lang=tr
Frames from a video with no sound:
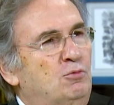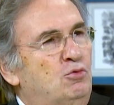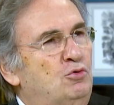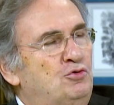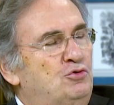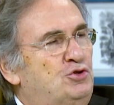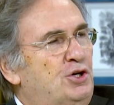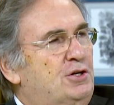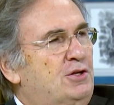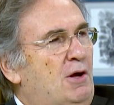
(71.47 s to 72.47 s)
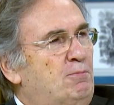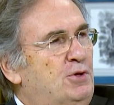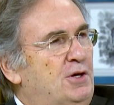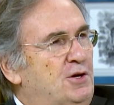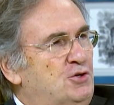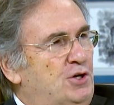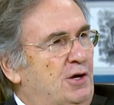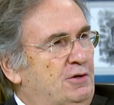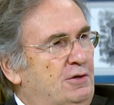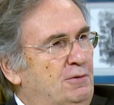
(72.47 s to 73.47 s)
Bu yüce kitapta
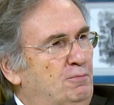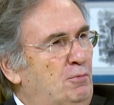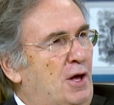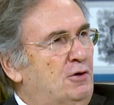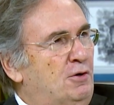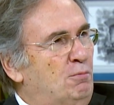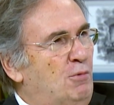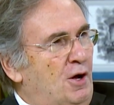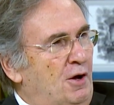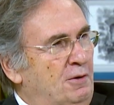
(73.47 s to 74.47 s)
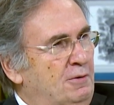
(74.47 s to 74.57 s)
geçer. Merhaba.